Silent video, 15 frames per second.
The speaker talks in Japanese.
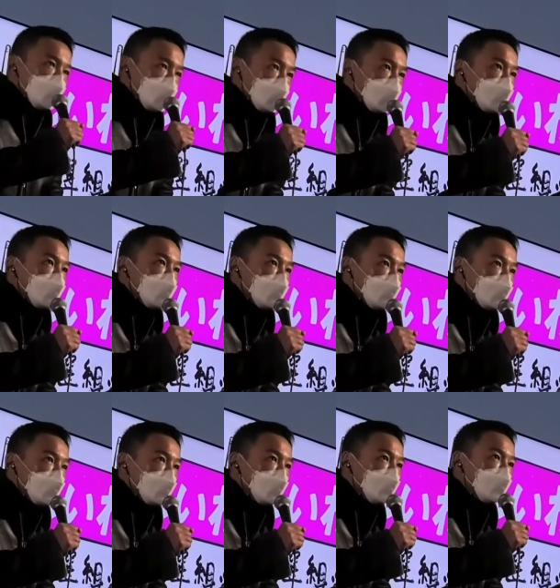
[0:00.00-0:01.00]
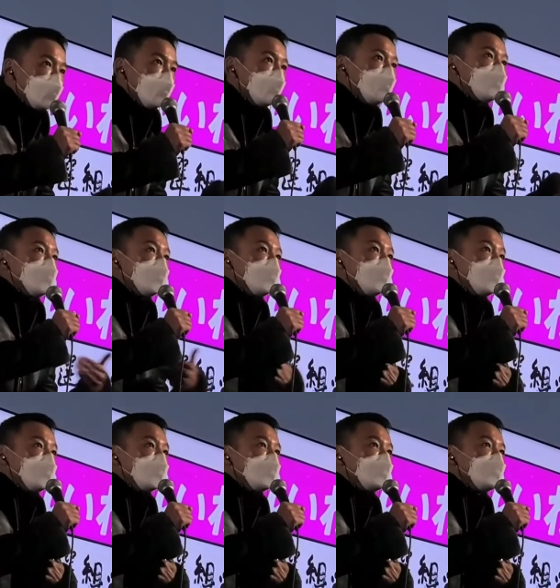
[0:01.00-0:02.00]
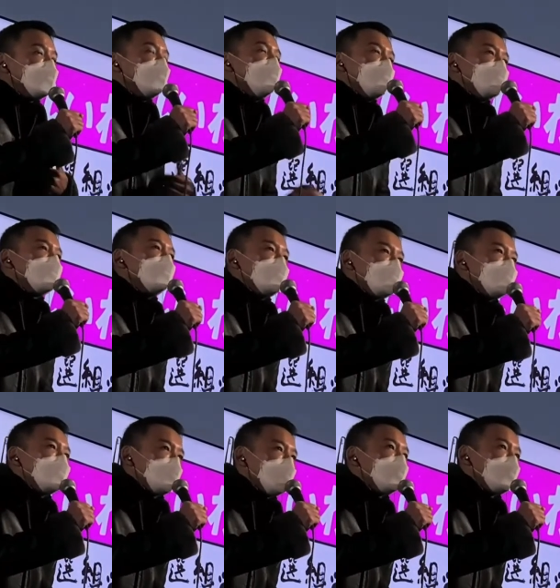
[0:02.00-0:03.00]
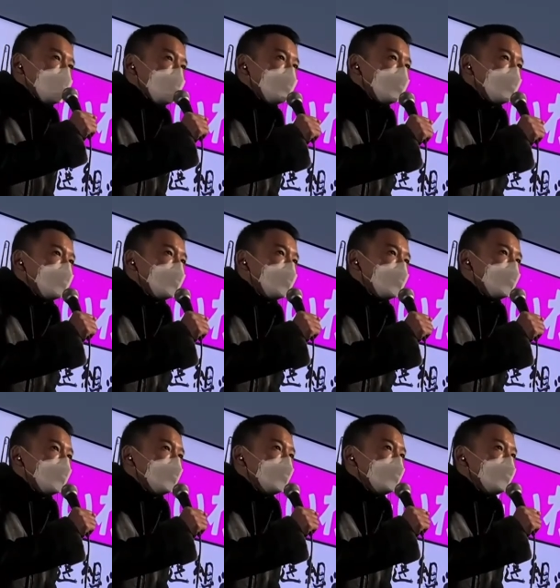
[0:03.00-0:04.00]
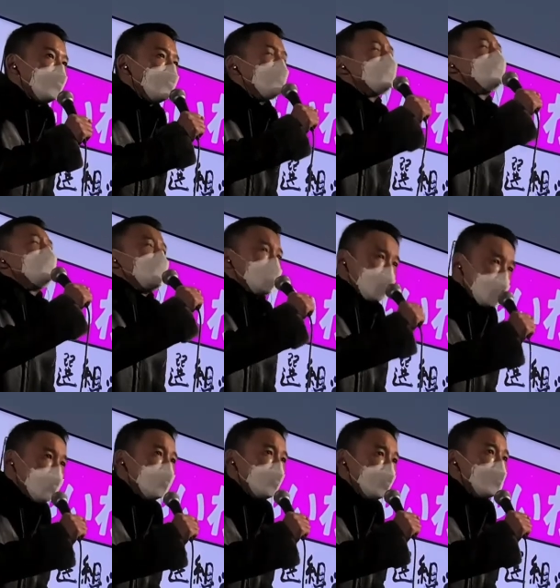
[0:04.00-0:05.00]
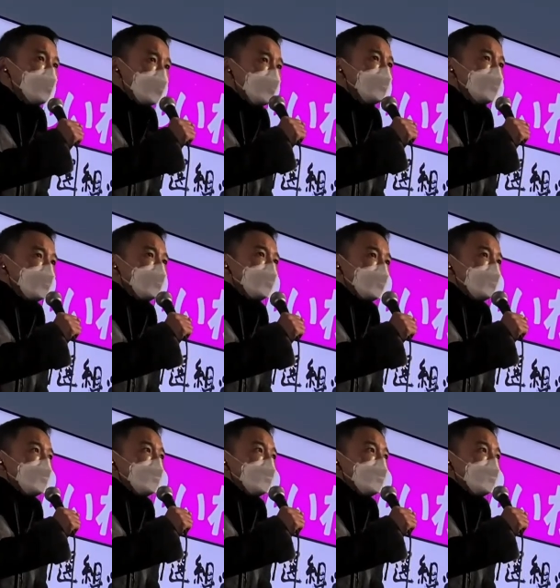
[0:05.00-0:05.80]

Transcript: それに興味を持ってもらえるようにっていうことのスポークスマンになってほしいそういうことなんですね